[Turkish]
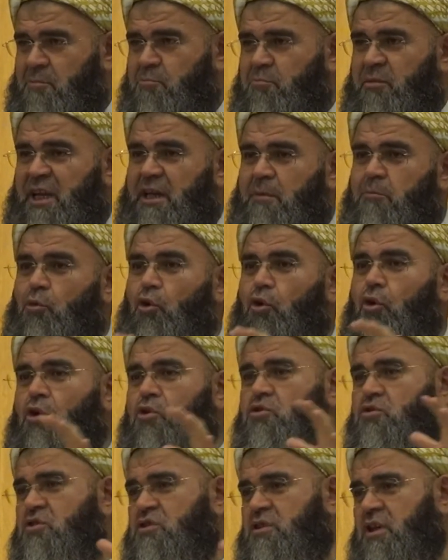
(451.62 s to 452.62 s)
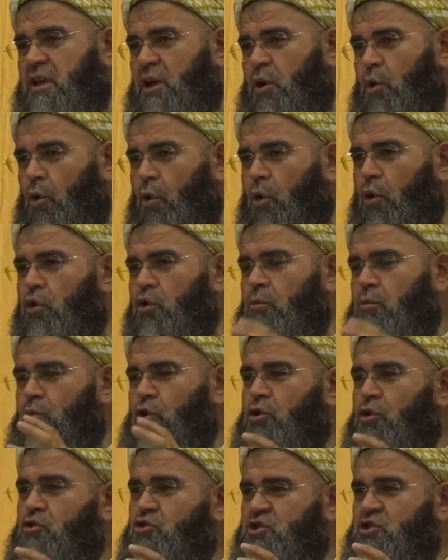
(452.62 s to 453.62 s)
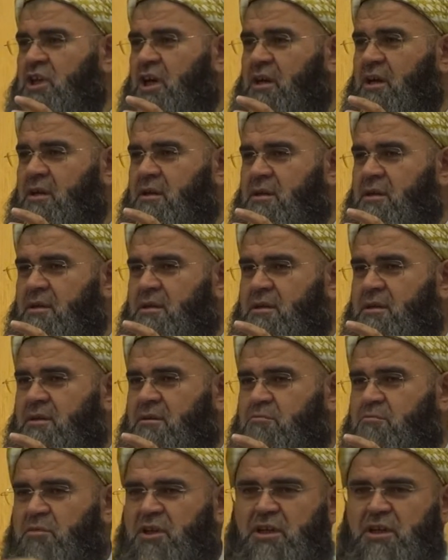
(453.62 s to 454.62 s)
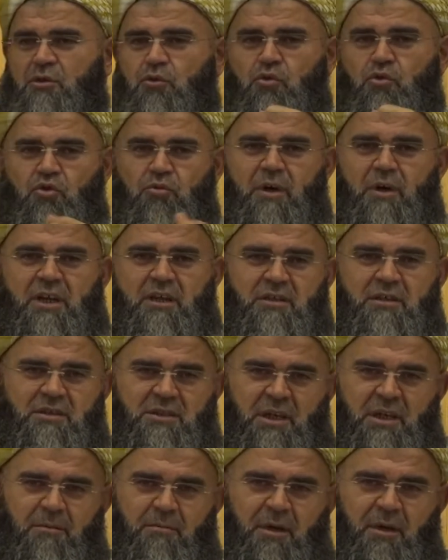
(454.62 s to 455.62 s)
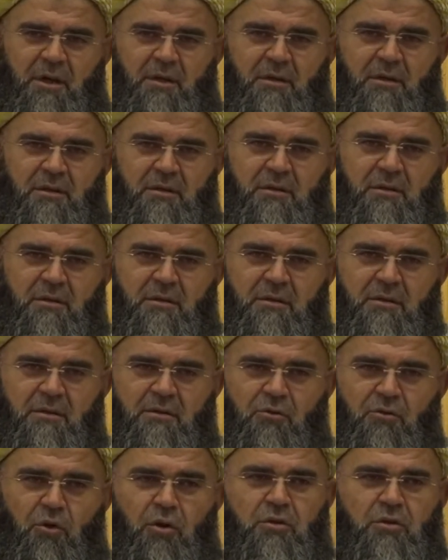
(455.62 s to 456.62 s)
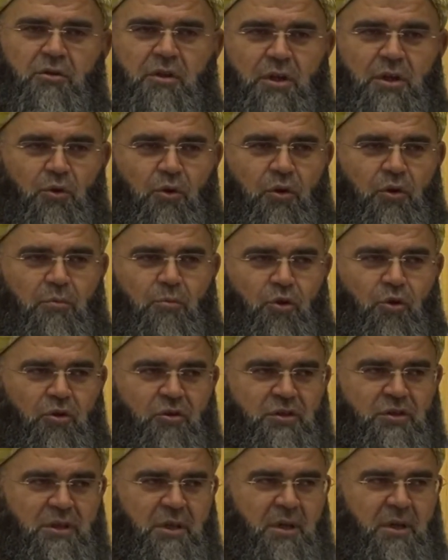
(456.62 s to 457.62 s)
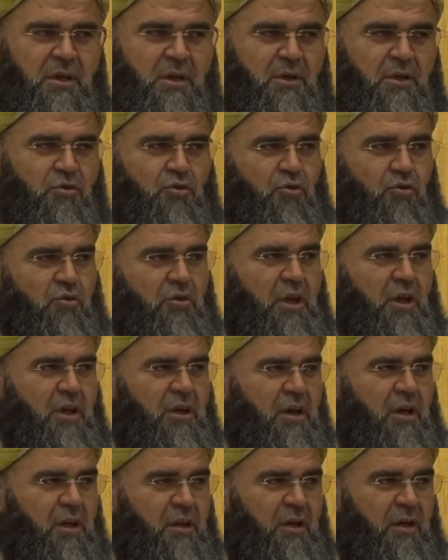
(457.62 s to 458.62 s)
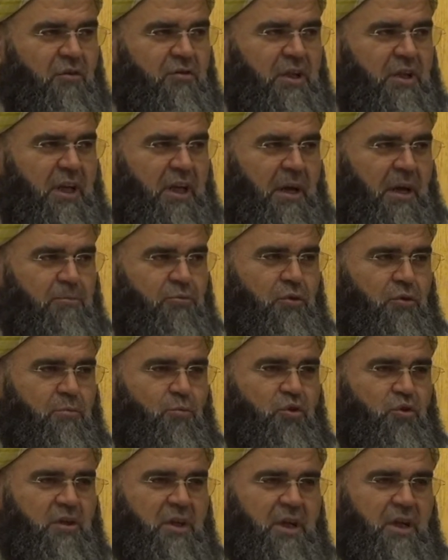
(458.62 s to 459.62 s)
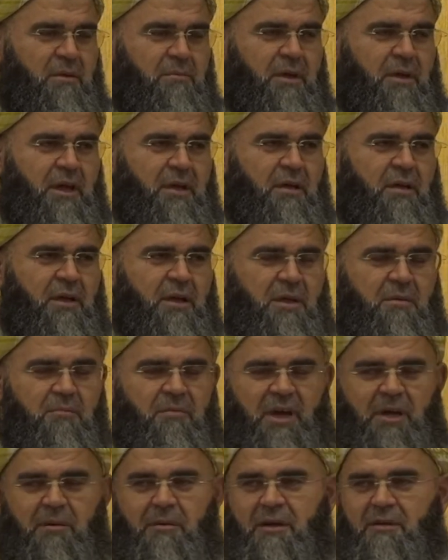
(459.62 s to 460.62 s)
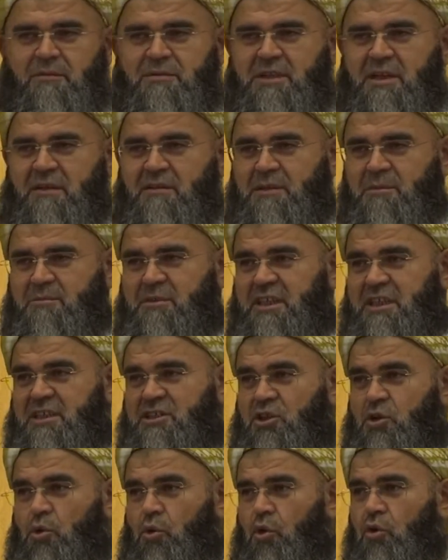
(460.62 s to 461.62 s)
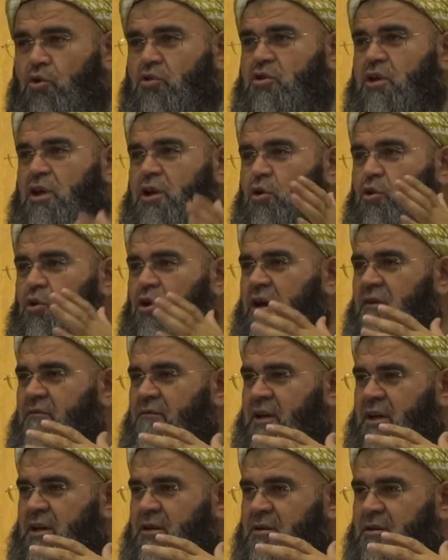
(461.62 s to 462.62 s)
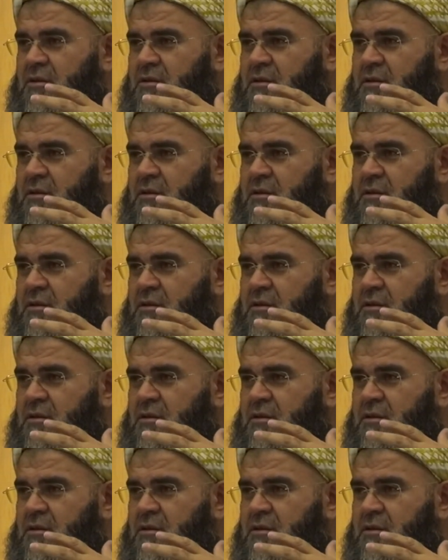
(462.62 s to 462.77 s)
benim 10 tane oğlum olursa birini kurban edeceğim. 10 tane oğlum olursa. Gün geliyor Allahu Teala Abdülmuttalib'e Peygamber Efendimiz sallallahu aleyhi ve sellem dedesine 10 tane oğlan veriyor.